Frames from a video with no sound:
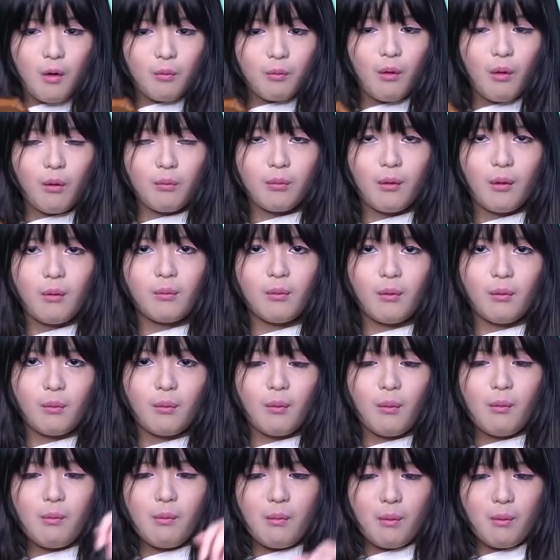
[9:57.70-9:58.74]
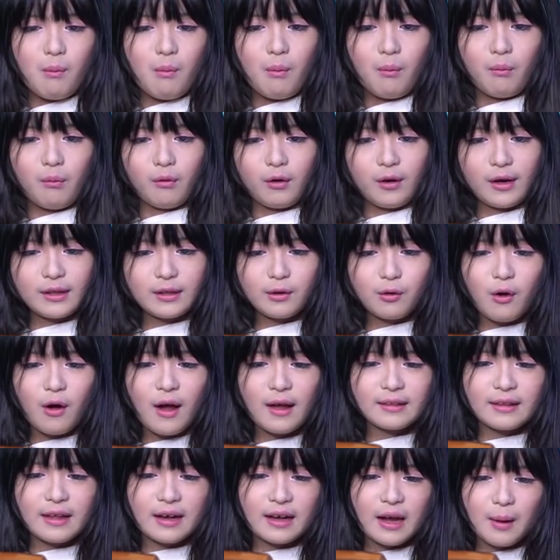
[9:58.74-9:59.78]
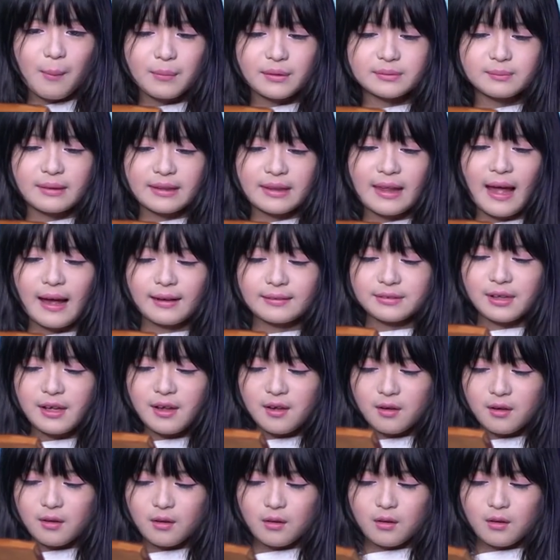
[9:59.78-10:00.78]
Wow, wow, wow, wow, wow, wow. Ini kok ada gambar matahari?